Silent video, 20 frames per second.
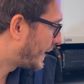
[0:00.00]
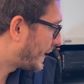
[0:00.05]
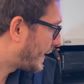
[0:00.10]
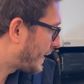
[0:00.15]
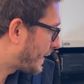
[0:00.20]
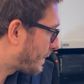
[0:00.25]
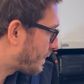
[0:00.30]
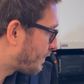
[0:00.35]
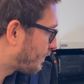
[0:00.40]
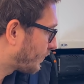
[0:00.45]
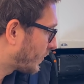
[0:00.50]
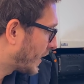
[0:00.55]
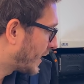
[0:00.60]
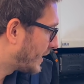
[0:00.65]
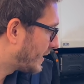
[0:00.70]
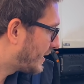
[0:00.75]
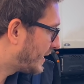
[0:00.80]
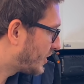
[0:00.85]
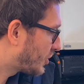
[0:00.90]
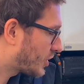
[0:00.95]
Ähm,
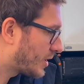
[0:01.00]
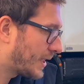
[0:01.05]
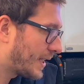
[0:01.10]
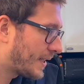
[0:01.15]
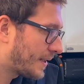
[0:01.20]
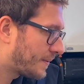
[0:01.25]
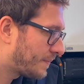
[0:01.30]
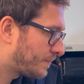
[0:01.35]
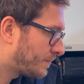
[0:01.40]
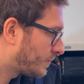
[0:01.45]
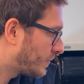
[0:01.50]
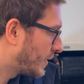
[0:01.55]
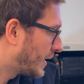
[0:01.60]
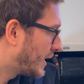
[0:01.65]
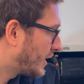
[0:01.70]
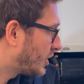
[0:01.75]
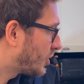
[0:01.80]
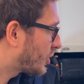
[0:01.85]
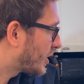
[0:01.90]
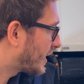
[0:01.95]
die, ähm,
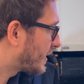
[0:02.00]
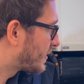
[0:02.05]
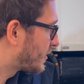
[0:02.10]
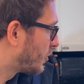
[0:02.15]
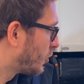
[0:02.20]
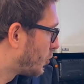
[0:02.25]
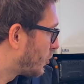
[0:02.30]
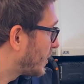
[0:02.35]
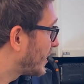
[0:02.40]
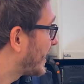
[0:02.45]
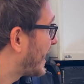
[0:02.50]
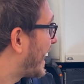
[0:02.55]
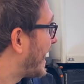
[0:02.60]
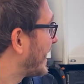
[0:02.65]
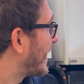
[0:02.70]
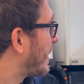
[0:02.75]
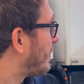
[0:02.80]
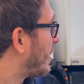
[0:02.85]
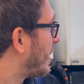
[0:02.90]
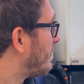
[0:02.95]
die Station
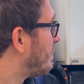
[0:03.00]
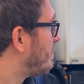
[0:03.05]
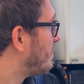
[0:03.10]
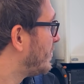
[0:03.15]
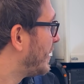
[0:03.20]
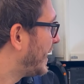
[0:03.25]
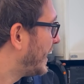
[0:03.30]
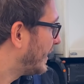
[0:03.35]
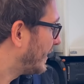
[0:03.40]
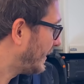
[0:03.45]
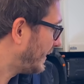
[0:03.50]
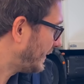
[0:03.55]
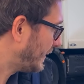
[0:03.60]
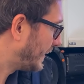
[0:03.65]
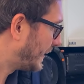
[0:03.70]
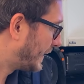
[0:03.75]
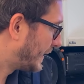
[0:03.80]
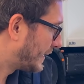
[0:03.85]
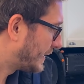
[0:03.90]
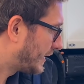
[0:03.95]
kann aber mehr.
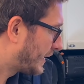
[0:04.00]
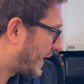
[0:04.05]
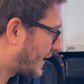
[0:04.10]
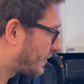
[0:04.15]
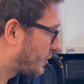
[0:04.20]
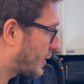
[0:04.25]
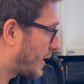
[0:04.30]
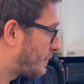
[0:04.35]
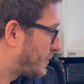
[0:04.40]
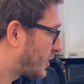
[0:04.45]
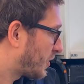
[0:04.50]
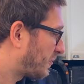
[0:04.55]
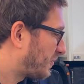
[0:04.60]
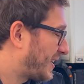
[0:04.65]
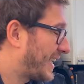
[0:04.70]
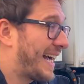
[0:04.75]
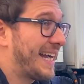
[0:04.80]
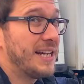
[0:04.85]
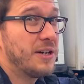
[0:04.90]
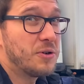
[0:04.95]
Die kann sogar bis auf
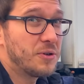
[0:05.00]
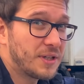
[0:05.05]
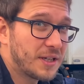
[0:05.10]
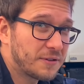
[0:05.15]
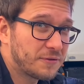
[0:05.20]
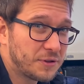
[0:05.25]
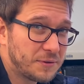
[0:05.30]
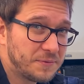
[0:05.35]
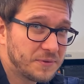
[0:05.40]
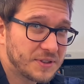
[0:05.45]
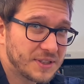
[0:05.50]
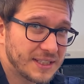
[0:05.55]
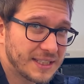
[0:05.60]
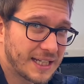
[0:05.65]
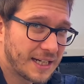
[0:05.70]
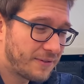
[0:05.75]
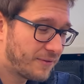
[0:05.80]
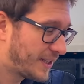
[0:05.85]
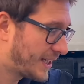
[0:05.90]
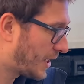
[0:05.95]
350
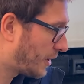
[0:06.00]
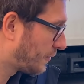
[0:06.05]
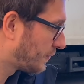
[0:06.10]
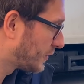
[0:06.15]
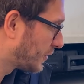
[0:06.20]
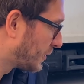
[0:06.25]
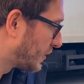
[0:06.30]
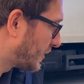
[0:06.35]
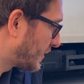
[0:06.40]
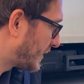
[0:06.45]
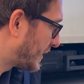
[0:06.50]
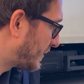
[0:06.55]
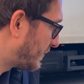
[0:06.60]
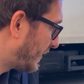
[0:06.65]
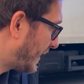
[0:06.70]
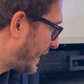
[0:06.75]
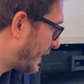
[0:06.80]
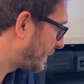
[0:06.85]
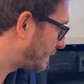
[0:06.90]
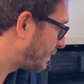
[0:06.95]
kW aufgerüstet
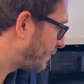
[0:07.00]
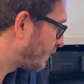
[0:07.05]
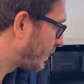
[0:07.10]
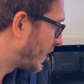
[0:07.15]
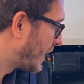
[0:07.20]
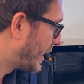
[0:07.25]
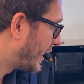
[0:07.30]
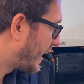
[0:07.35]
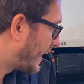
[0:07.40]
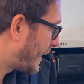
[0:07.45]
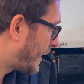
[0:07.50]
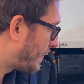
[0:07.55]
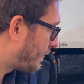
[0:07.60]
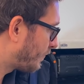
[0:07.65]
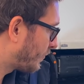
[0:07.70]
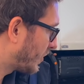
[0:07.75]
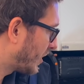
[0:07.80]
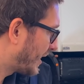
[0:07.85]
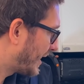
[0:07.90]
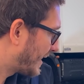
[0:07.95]
werden.
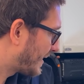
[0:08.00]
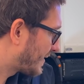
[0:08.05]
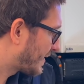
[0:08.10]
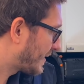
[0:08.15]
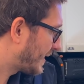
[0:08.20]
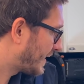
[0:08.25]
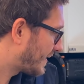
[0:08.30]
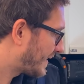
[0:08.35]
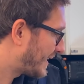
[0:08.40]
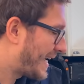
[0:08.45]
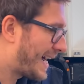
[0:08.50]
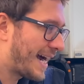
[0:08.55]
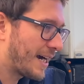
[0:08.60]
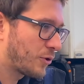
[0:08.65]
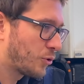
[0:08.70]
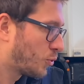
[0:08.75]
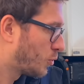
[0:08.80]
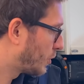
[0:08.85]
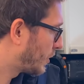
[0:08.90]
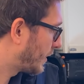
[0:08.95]
Ähm, jetzt ist der
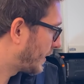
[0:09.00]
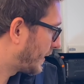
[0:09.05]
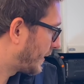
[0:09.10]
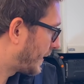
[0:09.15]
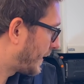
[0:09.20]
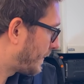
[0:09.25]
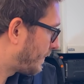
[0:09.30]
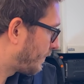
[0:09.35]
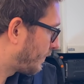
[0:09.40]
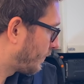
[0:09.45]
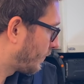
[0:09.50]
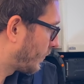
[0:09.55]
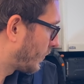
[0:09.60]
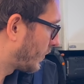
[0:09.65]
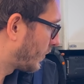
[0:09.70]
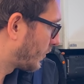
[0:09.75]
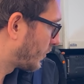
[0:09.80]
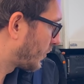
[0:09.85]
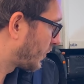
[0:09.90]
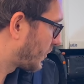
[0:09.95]
Akku ähm,
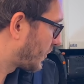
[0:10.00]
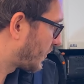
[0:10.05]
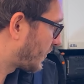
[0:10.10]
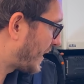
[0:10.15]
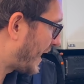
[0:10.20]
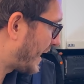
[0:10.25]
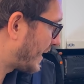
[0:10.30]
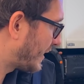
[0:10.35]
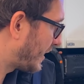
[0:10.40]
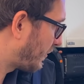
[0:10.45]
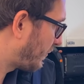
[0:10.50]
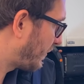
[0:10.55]
sozusagen,